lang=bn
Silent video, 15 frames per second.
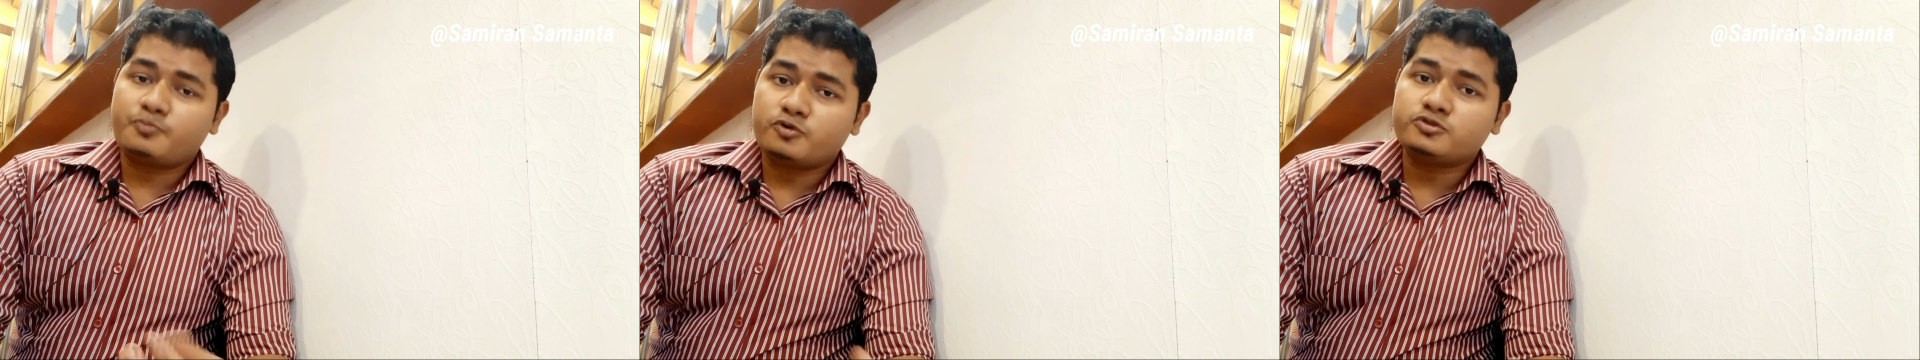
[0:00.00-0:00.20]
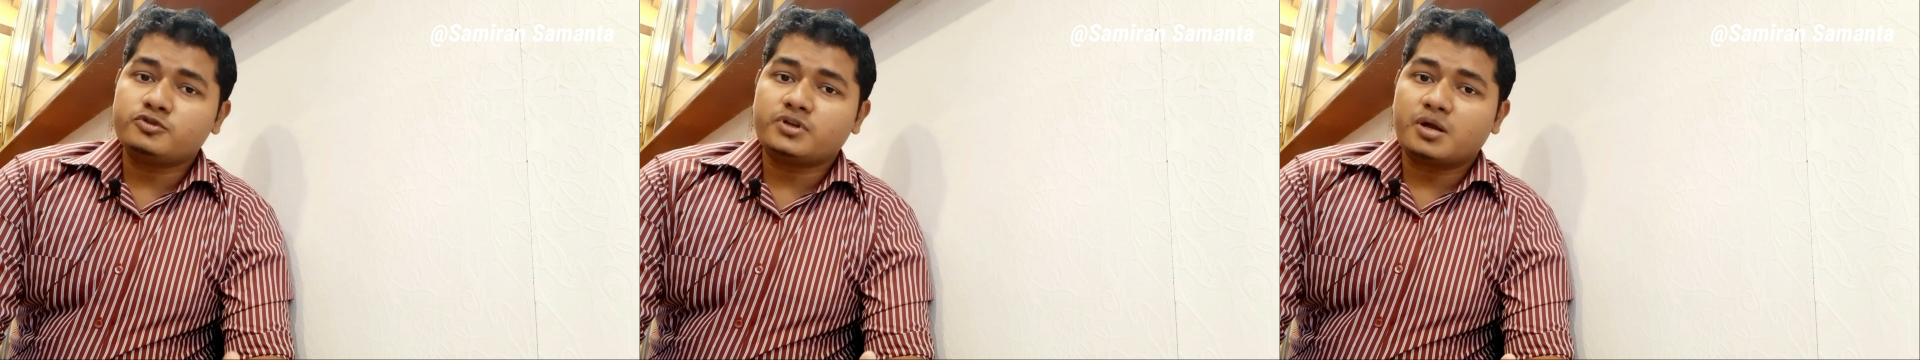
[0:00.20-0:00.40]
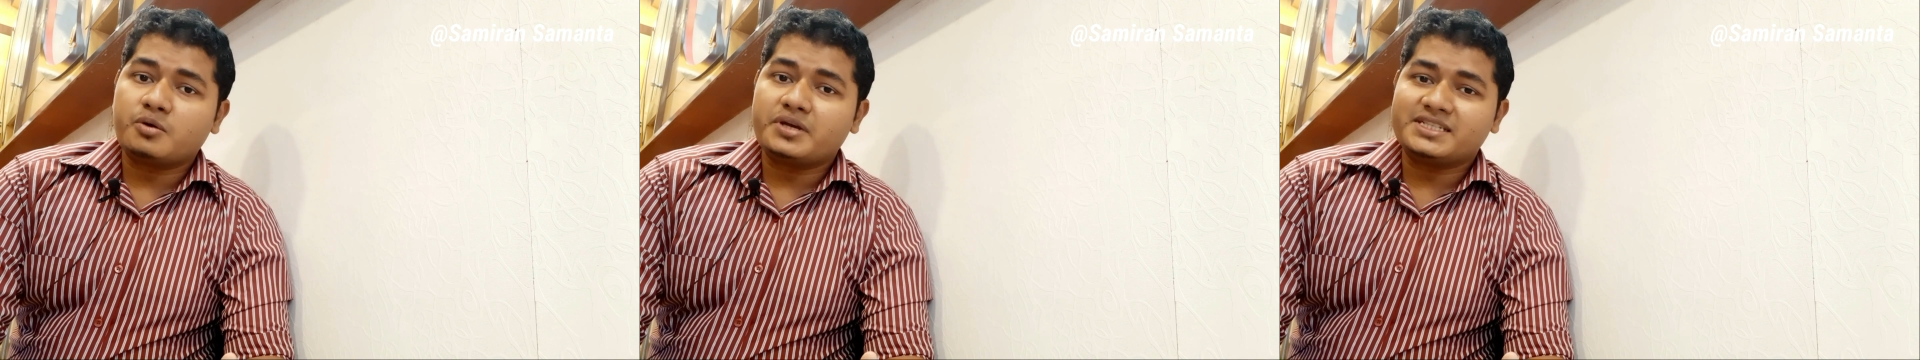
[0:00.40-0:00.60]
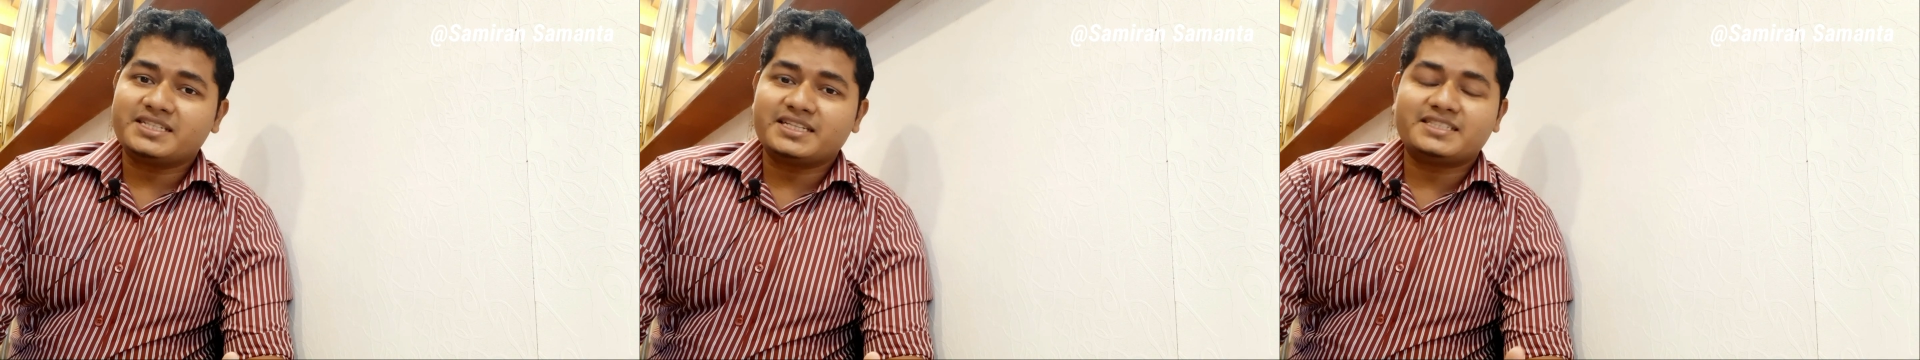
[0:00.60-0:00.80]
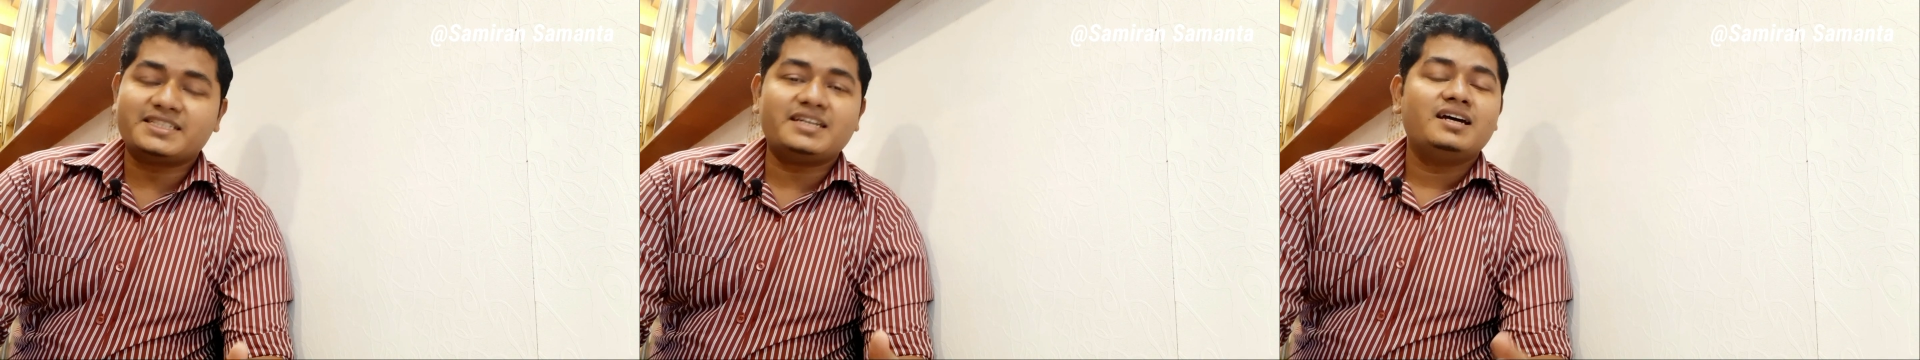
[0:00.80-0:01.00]
প্রশ্নটাও
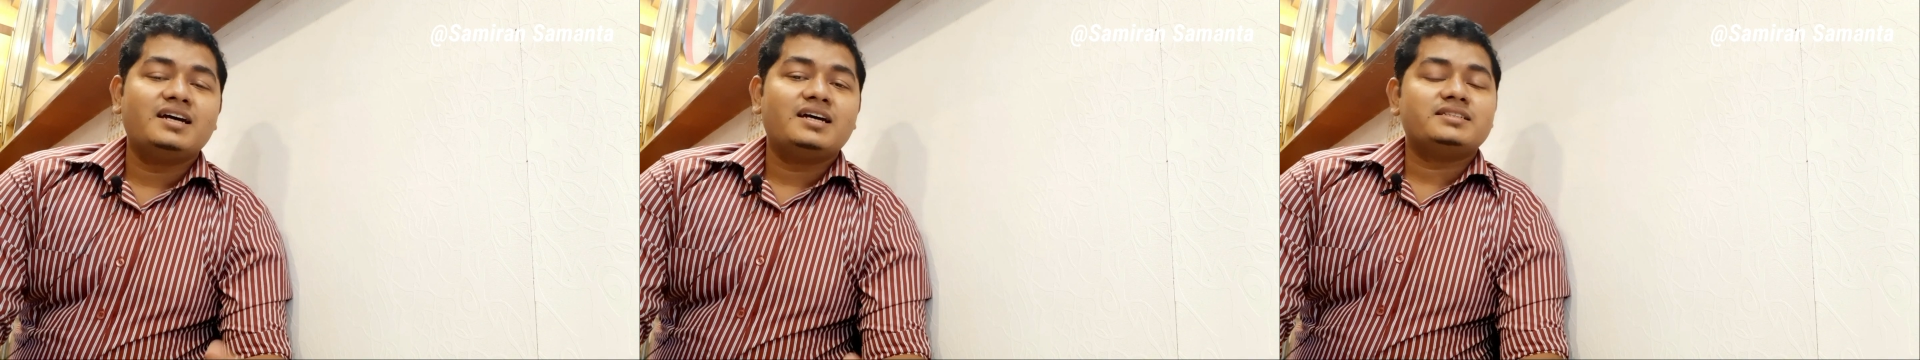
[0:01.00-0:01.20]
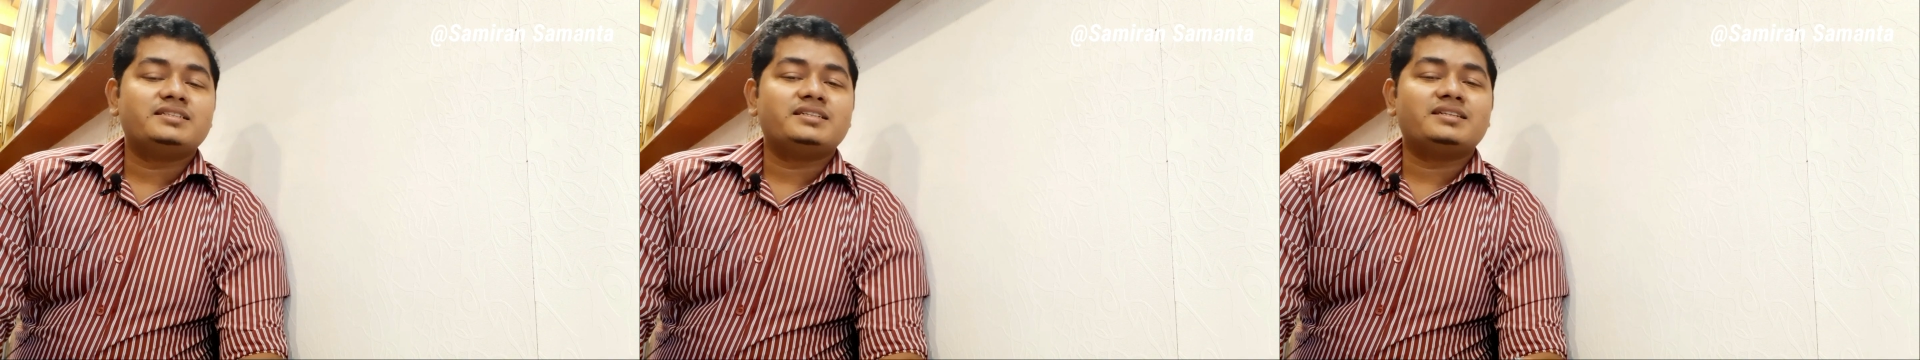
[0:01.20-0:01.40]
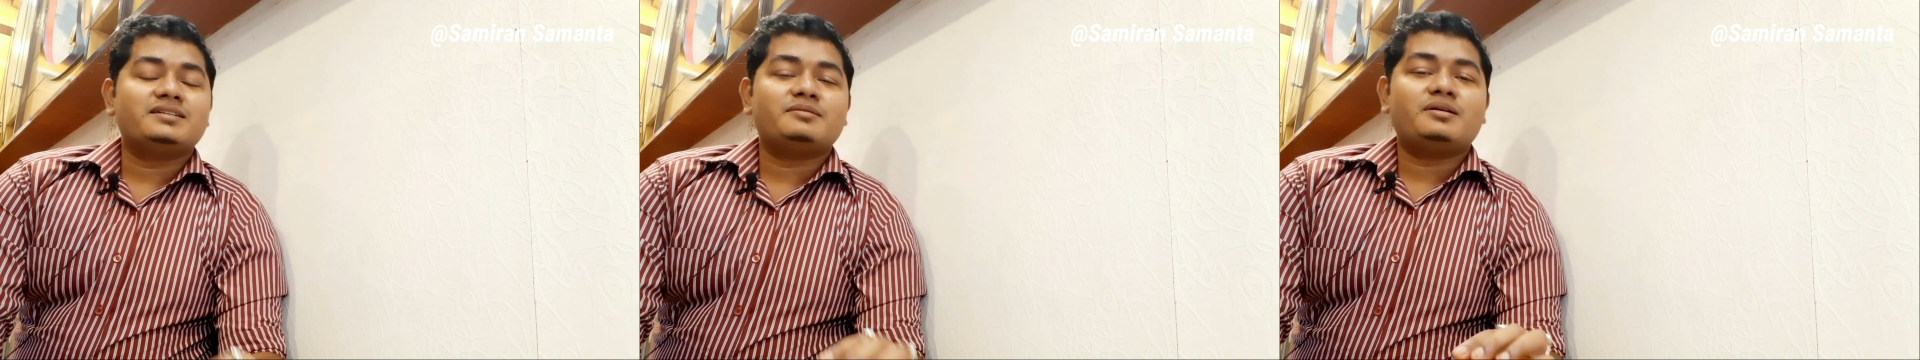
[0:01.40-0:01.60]
এসেছে যে